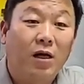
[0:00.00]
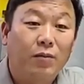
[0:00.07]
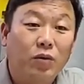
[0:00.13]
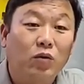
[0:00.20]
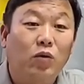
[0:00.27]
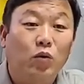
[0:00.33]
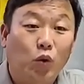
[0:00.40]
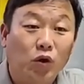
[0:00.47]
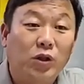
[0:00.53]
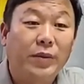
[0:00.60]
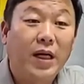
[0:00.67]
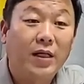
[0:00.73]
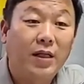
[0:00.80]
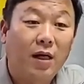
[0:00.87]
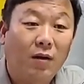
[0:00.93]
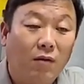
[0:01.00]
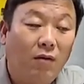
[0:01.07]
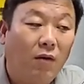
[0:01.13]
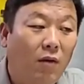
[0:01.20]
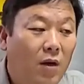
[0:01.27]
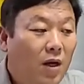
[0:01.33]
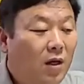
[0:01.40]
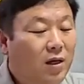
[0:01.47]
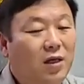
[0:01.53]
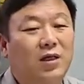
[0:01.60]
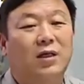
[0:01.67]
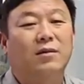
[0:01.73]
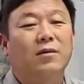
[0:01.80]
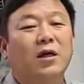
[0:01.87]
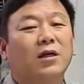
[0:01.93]
역풍도 조심해야 되고.
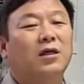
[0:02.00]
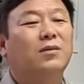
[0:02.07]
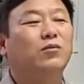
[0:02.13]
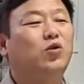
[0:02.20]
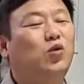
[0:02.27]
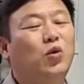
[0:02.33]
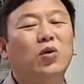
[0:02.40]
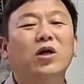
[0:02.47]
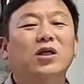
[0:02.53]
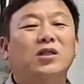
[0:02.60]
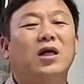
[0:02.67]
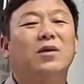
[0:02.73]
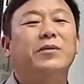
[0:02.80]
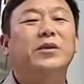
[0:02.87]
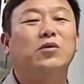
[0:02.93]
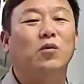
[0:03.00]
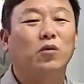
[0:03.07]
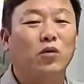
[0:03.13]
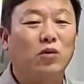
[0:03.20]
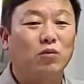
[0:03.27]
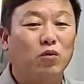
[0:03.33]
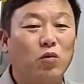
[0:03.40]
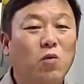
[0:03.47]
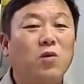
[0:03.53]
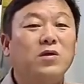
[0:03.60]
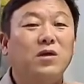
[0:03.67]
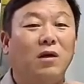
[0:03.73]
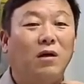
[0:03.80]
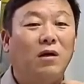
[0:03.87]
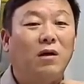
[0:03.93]
김, 김수로나 이상민 정도는
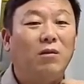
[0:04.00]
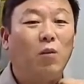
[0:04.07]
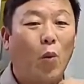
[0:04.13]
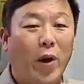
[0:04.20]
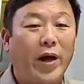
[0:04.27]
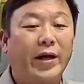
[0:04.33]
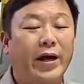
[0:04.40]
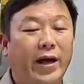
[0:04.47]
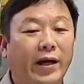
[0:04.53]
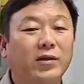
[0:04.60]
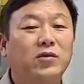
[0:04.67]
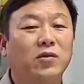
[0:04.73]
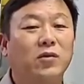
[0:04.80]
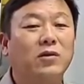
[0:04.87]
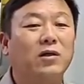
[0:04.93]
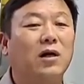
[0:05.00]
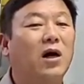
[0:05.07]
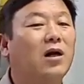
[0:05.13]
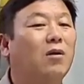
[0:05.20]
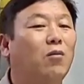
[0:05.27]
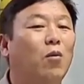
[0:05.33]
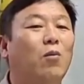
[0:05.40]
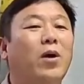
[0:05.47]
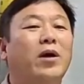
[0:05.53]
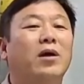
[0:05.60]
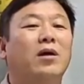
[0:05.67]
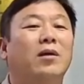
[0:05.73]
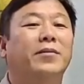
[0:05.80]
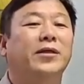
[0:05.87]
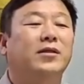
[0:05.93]
묶어서 뭐라 해야죠. 그거 하나 못
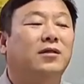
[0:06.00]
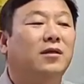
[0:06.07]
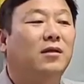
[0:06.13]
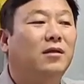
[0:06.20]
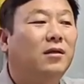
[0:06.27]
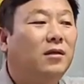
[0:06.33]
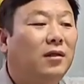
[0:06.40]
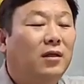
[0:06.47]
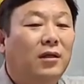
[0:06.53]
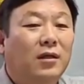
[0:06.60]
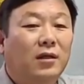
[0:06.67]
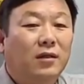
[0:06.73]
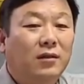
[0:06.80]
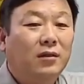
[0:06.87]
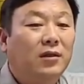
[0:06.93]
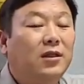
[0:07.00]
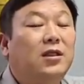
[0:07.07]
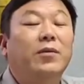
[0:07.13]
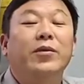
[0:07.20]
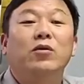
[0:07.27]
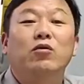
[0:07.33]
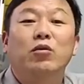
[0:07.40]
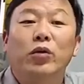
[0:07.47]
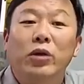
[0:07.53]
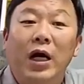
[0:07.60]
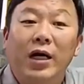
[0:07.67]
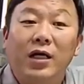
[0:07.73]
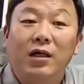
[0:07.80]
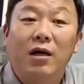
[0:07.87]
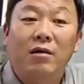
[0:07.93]
말하면서. 그렇죠. 이재명 후보는
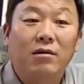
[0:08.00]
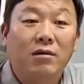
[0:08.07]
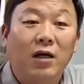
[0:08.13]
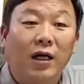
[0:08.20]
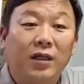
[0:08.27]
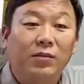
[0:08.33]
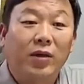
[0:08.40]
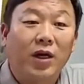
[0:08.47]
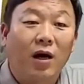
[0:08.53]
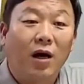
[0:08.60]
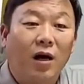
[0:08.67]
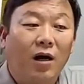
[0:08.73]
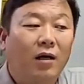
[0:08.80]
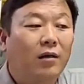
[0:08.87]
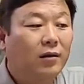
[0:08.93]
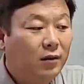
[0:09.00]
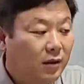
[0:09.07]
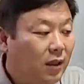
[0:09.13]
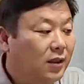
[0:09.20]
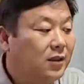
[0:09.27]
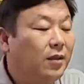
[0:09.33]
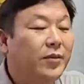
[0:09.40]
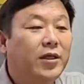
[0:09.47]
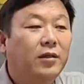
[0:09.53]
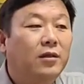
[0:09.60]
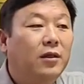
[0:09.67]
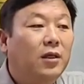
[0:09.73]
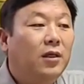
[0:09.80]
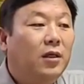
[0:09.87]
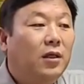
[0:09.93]
하겠다 그런 거 아닙니까? 그러니까
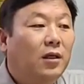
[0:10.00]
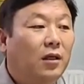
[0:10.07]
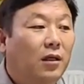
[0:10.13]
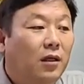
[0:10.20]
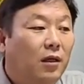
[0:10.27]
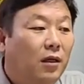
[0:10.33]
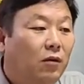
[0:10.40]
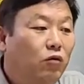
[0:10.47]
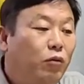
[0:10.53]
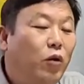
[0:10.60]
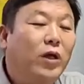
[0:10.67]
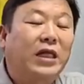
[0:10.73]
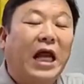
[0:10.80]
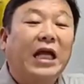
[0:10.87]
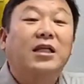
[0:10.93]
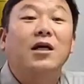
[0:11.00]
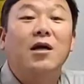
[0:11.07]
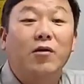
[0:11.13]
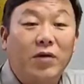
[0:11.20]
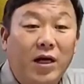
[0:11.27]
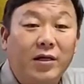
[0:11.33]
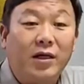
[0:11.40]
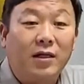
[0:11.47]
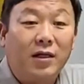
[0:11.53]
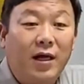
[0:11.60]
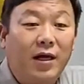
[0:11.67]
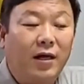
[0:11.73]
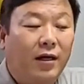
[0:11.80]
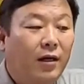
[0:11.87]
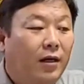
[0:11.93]
이재명 어, 후보가 대전을 해야
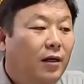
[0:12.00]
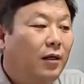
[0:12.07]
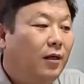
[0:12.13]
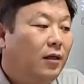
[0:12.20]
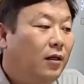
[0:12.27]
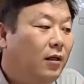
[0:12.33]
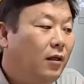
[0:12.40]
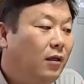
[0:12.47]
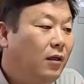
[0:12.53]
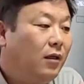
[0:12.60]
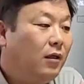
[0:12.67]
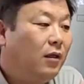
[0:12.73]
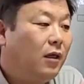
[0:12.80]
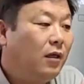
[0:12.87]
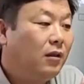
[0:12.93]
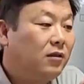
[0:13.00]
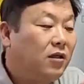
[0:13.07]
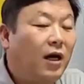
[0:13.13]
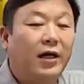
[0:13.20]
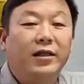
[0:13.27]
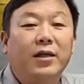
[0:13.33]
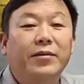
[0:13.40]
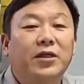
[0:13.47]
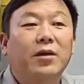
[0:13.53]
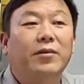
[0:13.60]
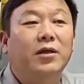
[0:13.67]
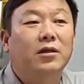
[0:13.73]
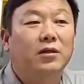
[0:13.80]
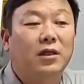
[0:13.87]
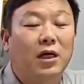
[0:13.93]
되는데, 어, 정 안 되면
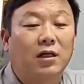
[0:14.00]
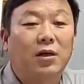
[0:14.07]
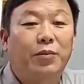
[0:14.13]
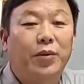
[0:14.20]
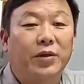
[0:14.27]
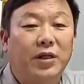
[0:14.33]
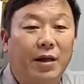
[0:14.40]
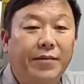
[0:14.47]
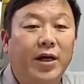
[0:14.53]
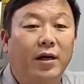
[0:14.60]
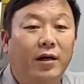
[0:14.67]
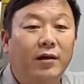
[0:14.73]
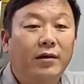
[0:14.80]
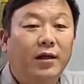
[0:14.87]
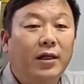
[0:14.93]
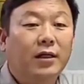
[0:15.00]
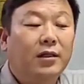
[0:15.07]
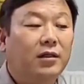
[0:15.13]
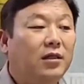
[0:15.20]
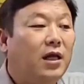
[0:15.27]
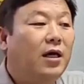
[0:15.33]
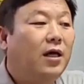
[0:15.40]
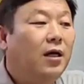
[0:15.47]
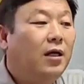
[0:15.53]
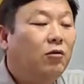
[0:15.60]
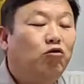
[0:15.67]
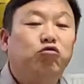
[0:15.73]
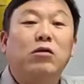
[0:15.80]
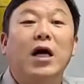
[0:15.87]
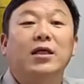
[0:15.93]
이재명 당대표가 되면 그때
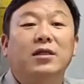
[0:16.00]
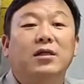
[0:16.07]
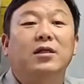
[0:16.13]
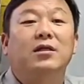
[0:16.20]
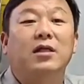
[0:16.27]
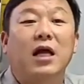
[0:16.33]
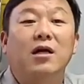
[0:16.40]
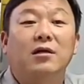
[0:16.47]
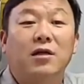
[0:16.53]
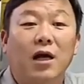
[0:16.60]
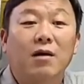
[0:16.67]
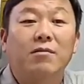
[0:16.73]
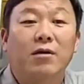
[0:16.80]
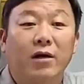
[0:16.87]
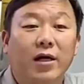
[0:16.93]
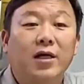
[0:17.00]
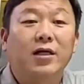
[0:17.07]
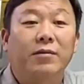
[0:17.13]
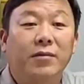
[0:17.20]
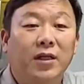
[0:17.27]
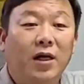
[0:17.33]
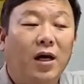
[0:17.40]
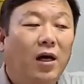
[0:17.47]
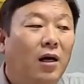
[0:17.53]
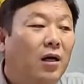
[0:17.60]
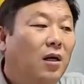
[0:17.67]
두 가지 대립을 걸어야 됩니다.